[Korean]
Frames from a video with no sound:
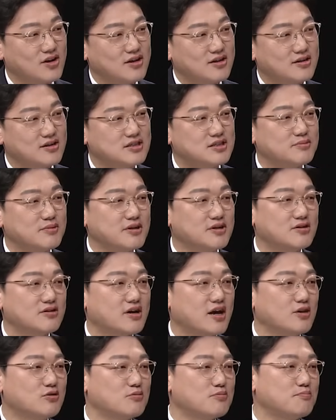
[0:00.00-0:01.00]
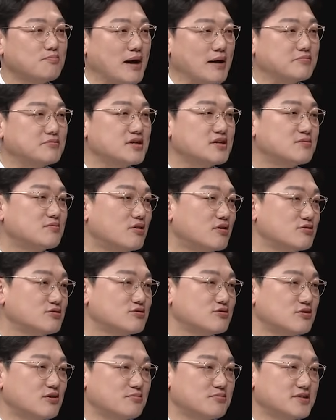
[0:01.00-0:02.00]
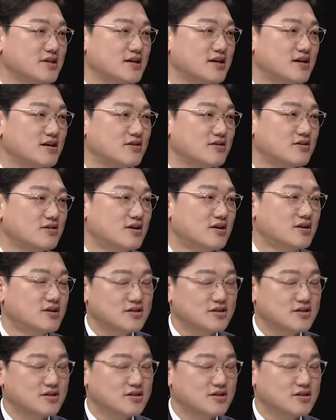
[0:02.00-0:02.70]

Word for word: 그렇지만 이걸 계속 밥처럼 먹을 수는 없잖아요. 예.